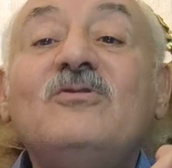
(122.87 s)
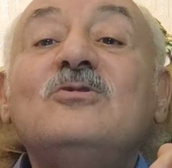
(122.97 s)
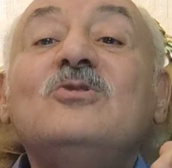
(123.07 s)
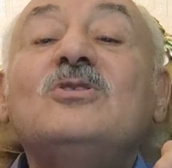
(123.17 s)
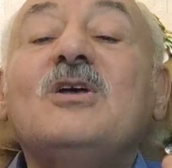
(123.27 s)
في
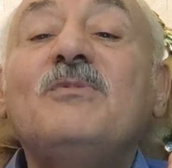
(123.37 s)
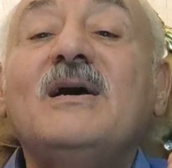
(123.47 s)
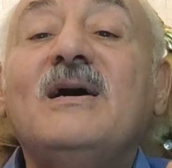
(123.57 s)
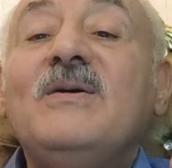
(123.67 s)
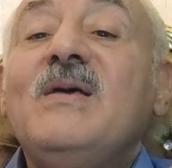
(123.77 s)
نصوص
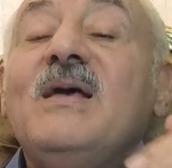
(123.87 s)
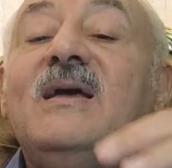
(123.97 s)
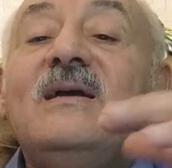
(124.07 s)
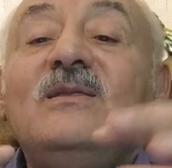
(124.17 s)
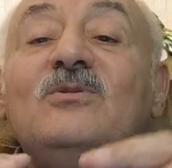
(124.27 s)
سابقة
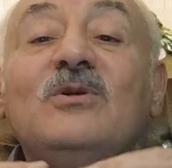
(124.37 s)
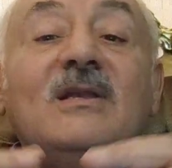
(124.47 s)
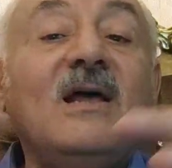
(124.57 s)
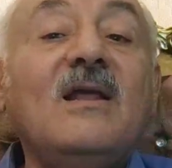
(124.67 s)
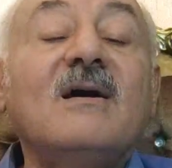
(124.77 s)
انه
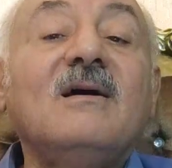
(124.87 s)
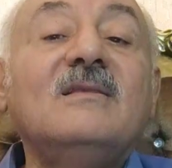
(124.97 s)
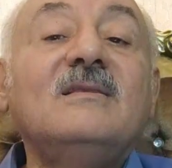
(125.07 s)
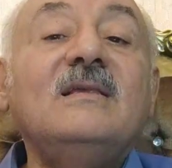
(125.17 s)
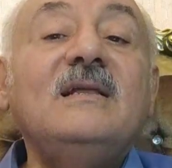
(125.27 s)

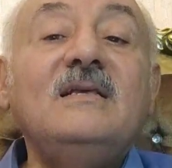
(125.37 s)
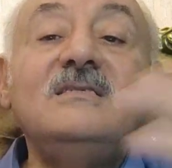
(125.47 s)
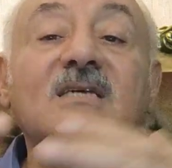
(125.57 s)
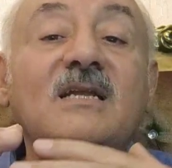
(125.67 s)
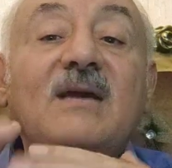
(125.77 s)
العلاقات
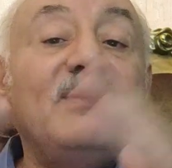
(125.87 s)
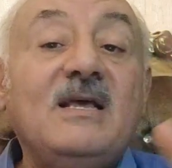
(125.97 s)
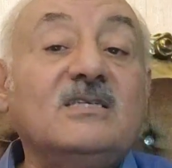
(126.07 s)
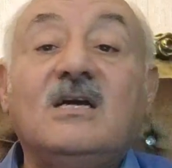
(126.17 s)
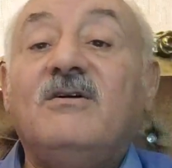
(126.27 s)
الانسانية
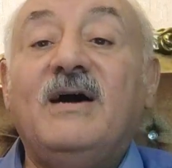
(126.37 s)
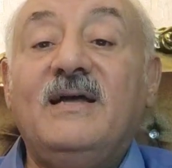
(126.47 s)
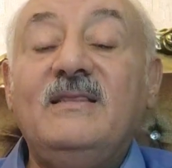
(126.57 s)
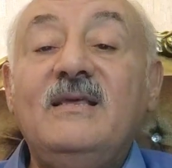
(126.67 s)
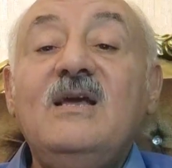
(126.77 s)
ملهاش
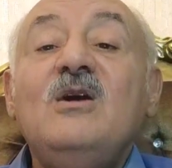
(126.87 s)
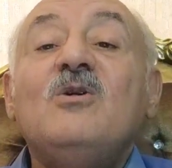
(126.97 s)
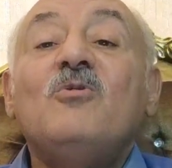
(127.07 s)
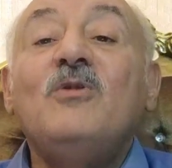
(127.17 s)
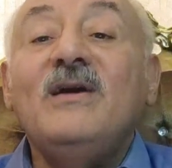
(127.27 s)
قواعد
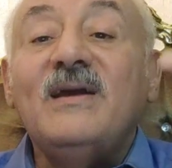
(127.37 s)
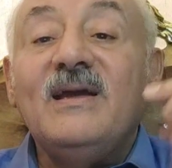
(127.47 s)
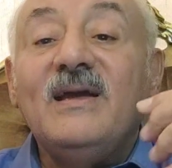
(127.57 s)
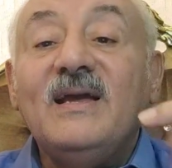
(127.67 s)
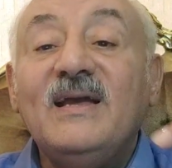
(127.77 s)

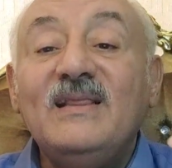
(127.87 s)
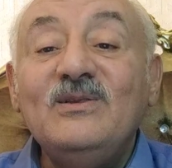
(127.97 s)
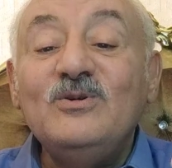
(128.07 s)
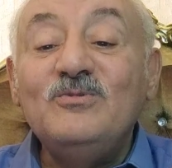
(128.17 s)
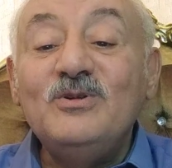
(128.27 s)

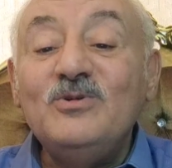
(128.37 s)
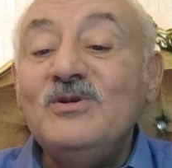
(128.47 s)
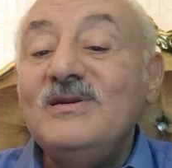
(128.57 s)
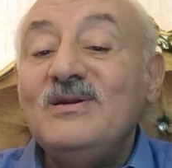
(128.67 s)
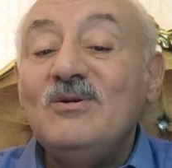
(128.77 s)
وانه
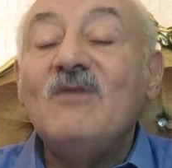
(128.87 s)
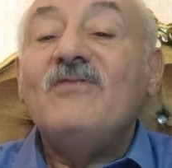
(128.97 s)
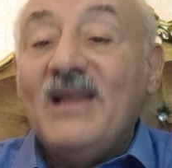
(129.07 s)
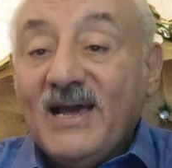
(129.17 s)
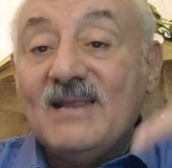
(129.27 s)
بنقول ان هو
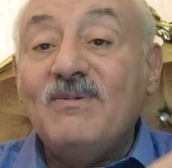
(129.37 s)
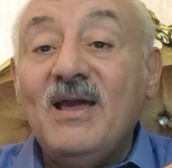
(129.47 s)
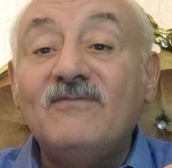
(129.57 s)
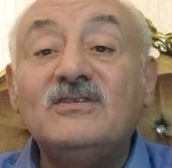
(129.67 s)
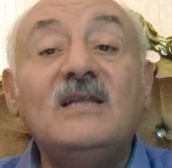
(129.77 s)
في الاغلب
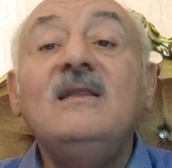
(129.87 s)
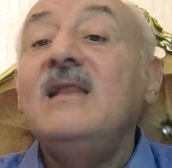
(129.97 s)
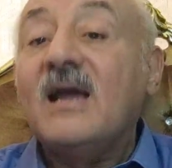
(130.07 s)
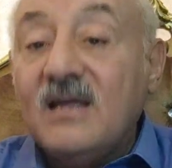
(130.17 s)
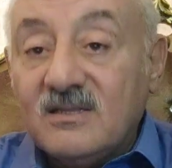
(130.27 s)
هيفشل
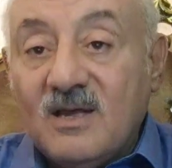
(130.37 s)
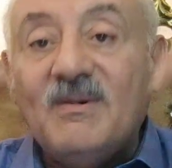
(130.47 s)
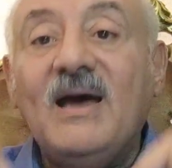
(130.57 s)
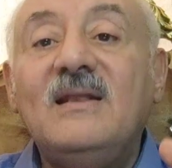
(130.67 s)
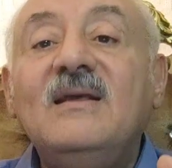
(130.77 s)
لكن
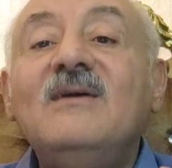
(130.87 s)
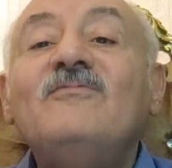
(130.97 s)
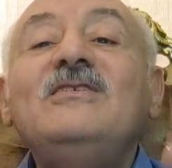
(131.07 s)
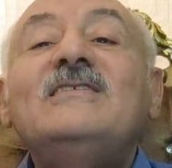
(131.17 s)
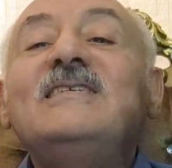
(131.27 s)
طبعا
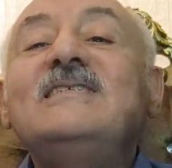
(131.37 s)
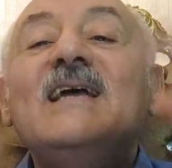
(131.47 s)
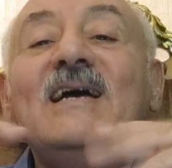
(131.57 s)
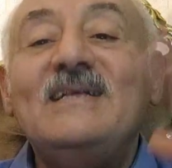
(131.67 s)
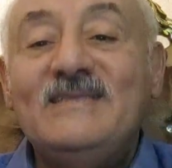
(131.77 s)
في
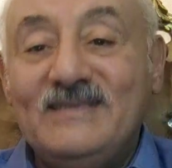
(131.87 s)
استثناءات